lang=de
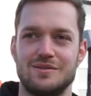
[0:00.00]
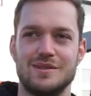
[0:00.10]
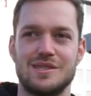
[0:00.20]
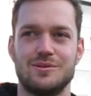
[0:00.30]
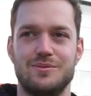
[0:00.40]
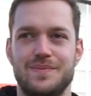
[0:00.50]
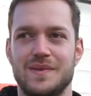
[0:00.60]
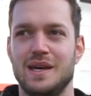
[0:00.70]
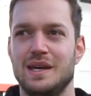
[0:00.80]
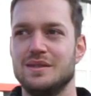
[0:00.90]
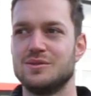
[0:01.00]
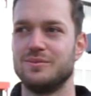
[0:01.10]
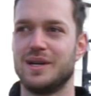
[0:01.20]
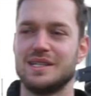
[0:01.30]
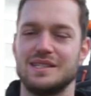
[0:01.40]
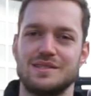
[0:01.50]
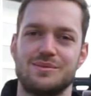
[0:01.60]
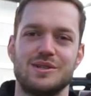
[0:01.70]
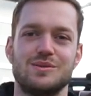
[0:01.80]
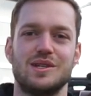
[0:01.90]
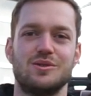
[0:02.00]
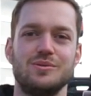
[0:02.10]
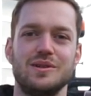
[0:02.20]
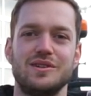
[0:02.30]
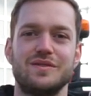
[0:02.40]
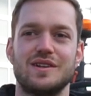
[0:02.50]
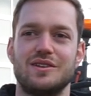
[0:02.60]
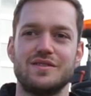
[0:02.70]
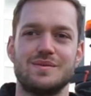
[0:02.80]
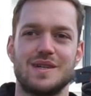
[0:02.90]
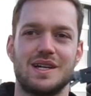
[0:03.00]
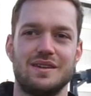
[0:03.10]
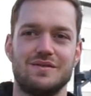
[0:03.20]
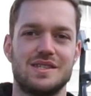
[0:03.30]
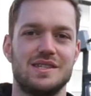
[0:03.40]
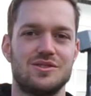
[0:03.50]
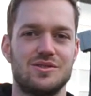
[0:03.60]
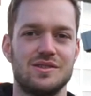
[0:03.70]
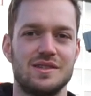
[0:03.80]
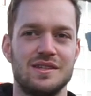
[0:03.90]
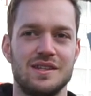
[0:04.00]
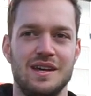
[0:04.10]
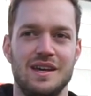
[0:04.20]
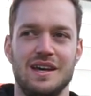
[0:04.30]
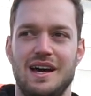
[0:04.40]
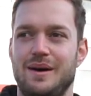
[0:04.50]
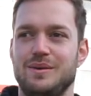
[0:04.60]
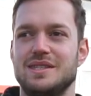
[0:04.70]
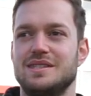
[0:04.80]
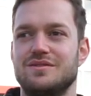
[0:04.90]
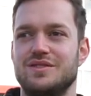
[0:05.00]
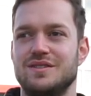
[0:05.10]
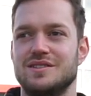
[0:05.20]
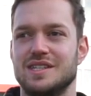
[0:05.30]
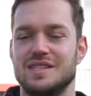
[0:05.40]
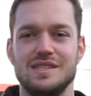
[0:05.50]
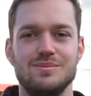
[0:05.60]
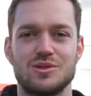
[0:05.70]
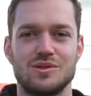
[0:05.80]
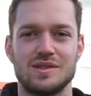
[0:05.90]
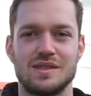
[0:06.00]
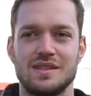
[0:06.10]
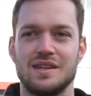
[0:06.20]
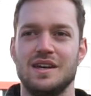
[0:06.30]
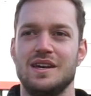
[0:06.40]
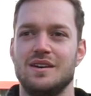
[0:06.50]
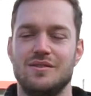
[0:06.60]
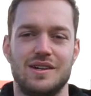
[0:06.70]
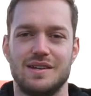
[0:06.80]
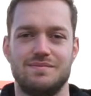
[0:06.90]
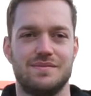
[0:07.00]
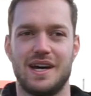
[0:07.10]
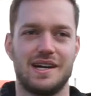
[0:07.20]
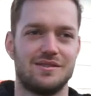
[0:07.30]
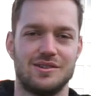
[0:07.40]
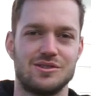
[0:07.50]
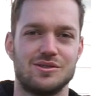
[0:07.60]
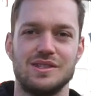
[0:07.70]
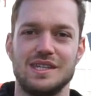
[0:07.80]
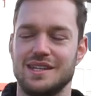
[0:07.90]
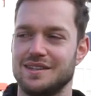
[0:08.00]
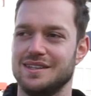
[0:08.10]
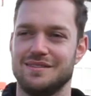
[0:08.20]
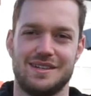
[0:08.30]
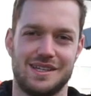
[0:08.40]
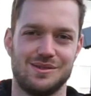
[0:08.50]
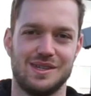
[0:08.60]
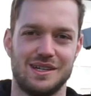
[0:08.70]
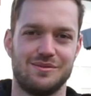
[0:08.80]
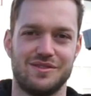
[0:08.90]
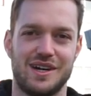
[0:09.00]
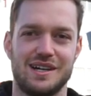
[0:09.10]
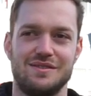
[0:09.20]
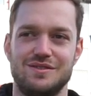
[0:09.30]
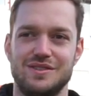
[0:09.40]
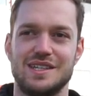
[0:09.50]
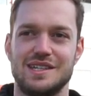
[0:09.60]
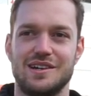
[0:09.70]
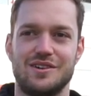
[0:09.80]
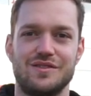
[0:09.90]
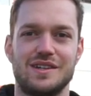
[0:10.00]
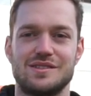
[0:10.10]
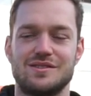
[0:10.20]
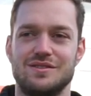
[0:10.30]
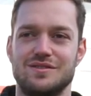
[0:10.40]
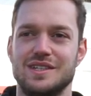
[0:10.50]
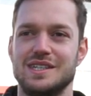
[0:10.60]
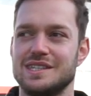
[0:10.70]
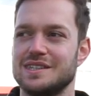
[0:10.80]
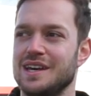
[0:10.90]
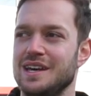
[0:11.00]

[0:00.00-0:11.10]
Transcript: Und mit so einem, so einem Bagger, der zum Beispiel in der Grube läuft, der läuft am Tag einfach 10 Stunden, arbeitet davon wahrscheinlich 7 Stunden oder 8, 9 Stunden, je, also je nach dem Fahrer, wie viel er den laufen lässt oder wie viel nicht.